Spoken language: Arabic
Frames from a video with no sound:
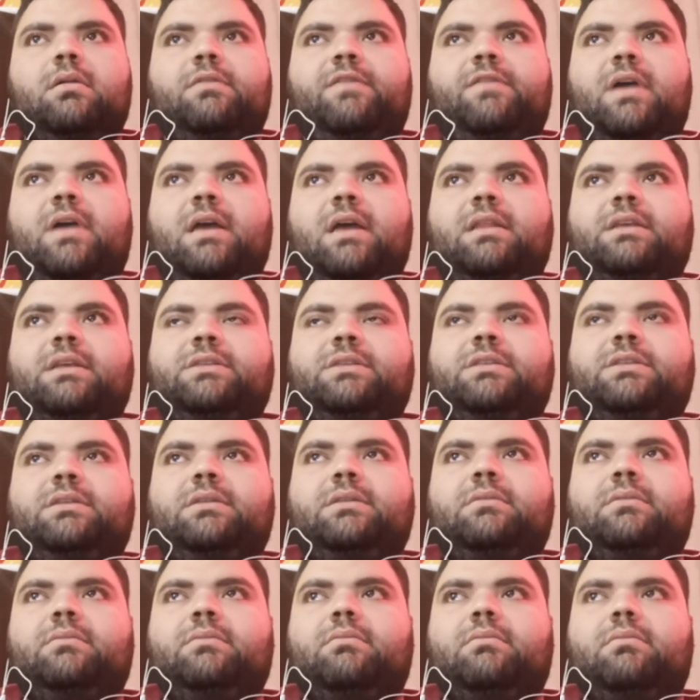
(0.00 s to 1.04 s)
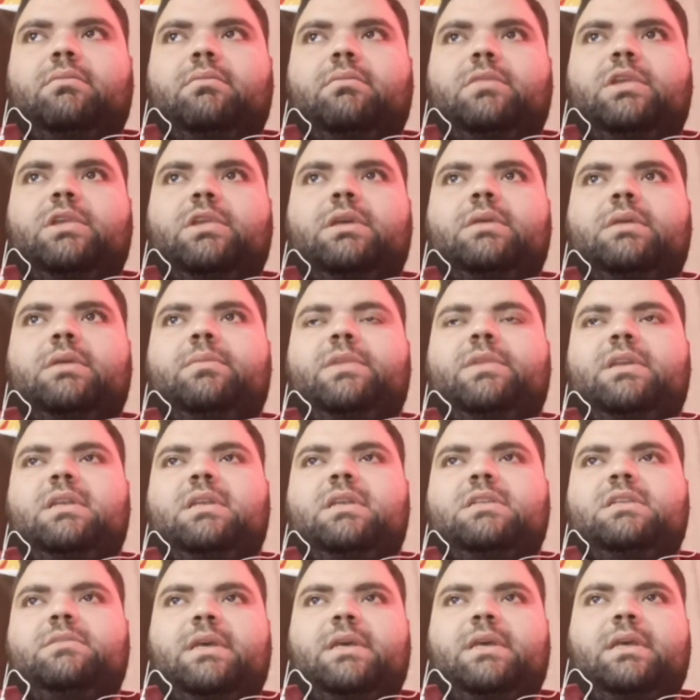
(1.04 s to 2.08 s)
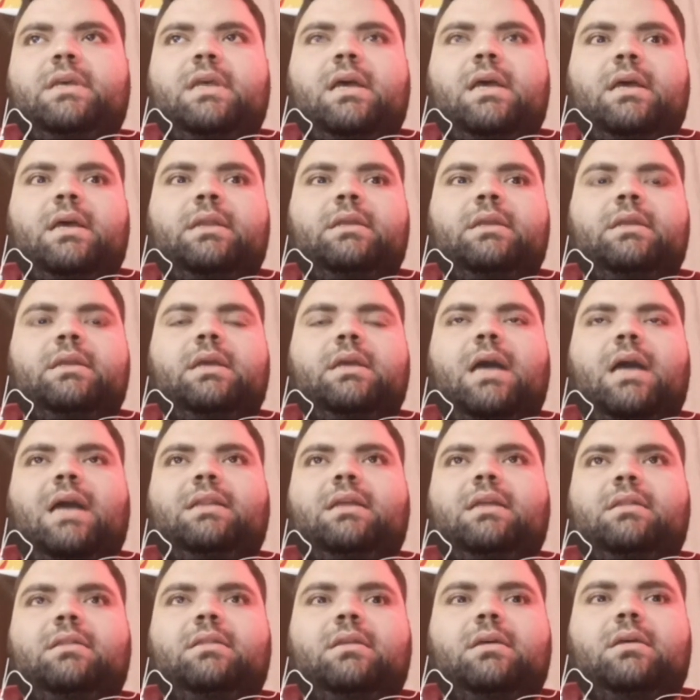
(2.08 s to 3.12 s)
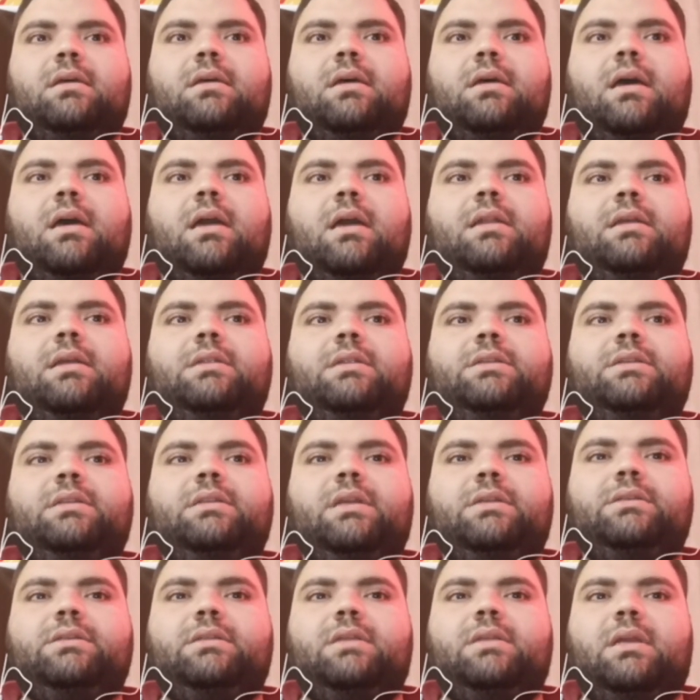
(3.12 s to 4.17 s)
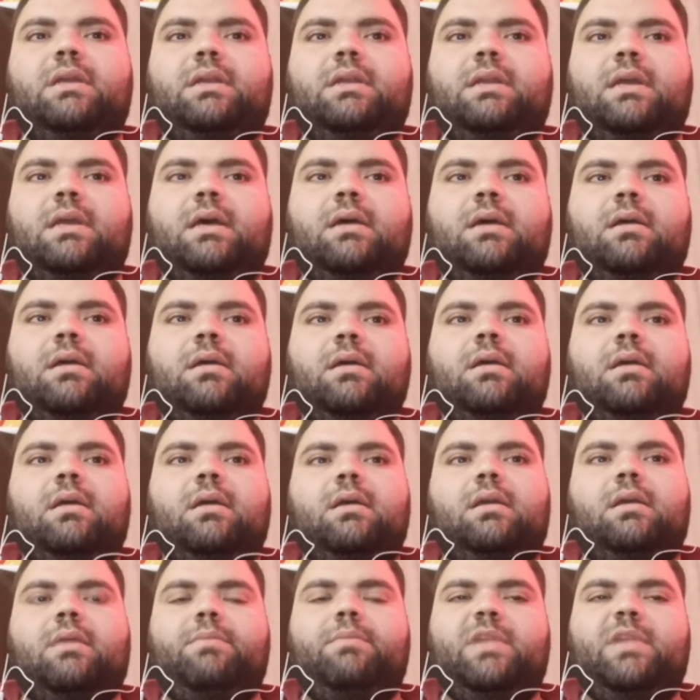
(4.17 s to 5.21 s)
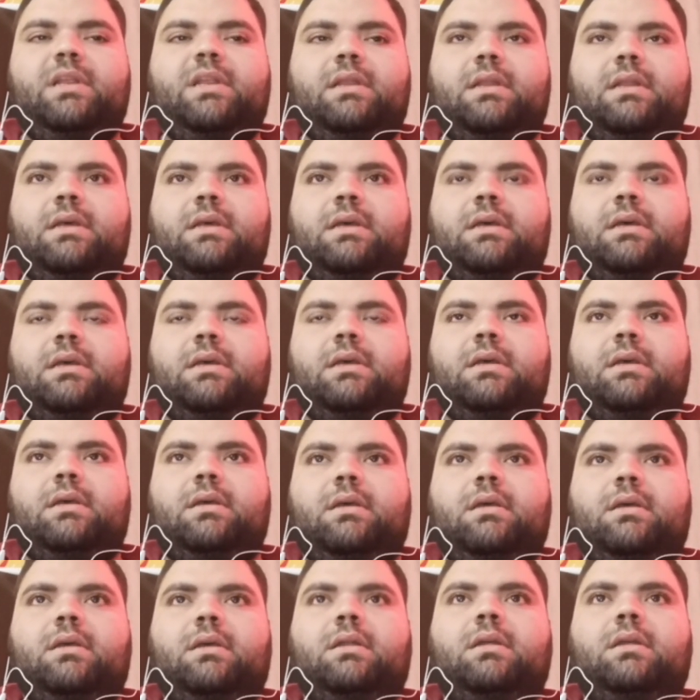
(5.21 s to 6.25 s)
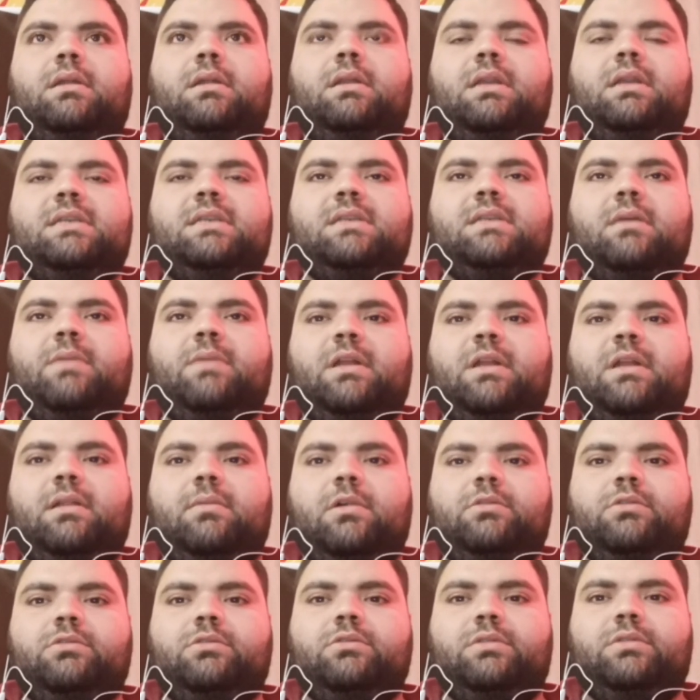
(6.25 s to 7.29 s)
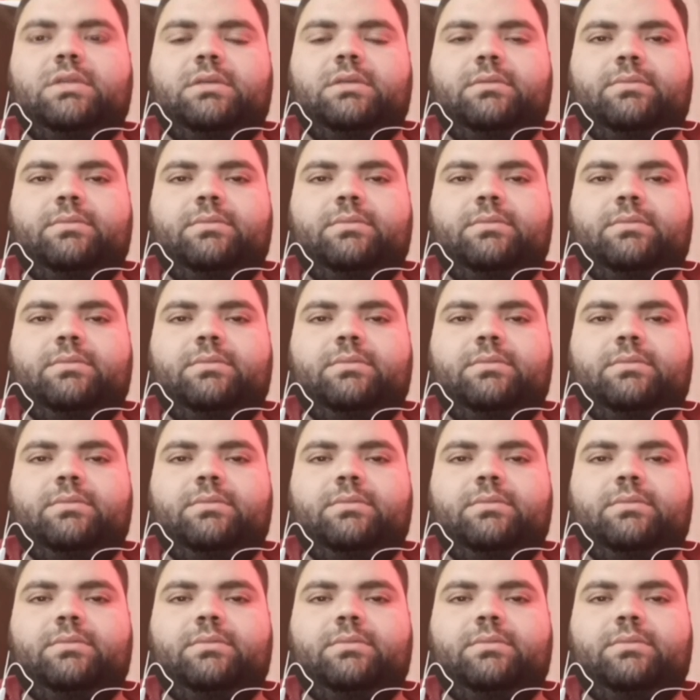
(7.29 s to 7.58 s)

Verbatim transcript: فهذا الشيء بالنسبه يعني عدد قليل جدا جدا الى كميه المصابين. الاصابات الموجوده